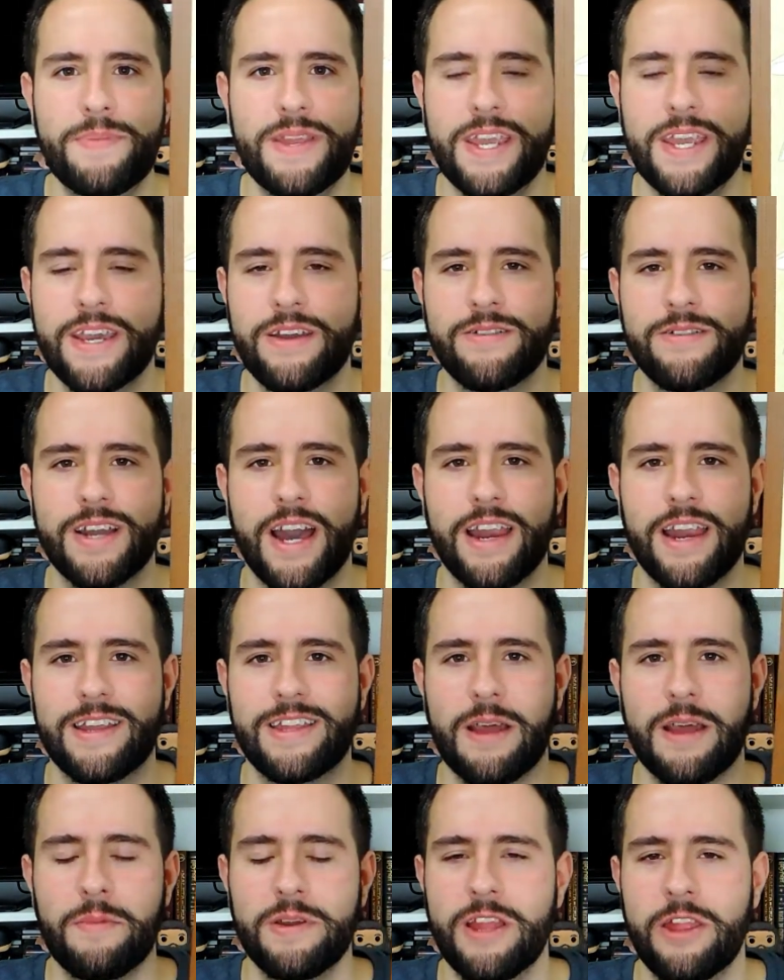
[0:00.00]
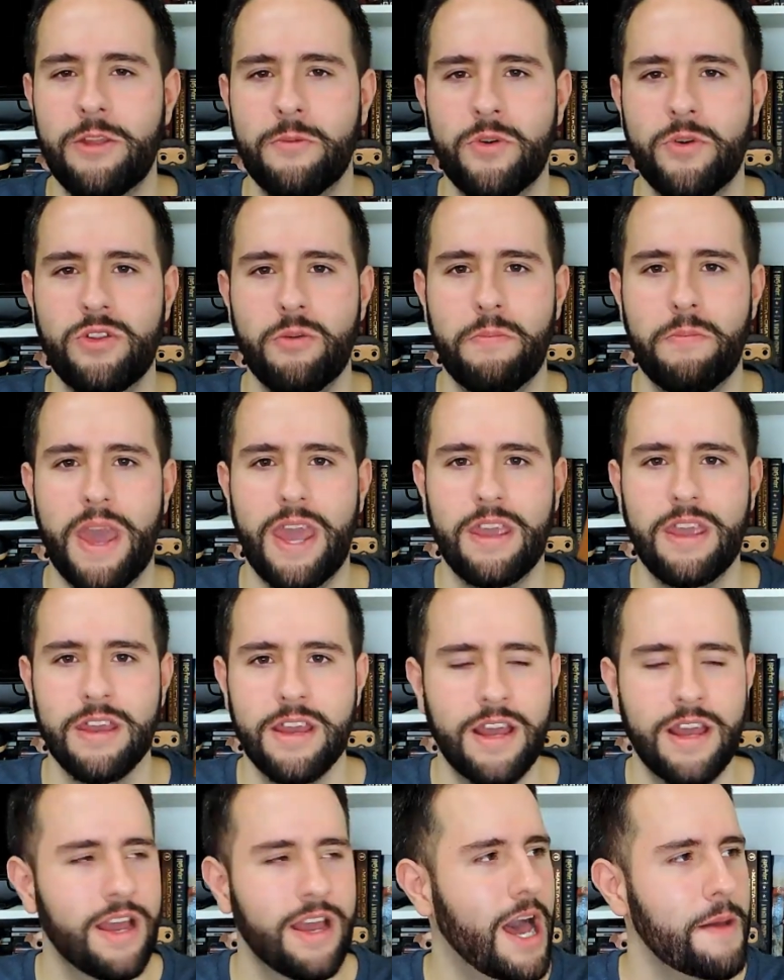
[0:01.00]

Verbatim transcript: Pinheiro, cara, que tá mandando muito bem.